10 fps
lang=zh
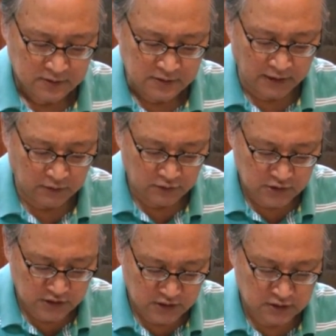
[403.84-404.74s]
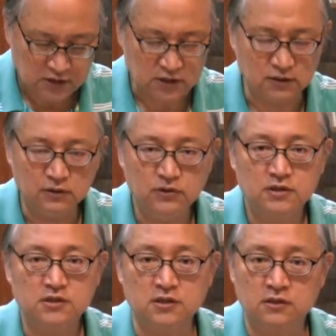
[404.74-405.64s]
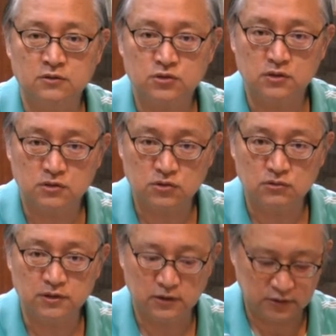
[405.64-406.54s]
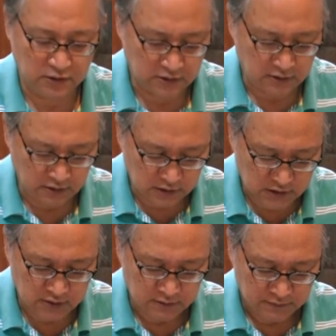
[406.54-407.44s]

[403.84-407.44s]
然后进行音月节最重要的一个仪式，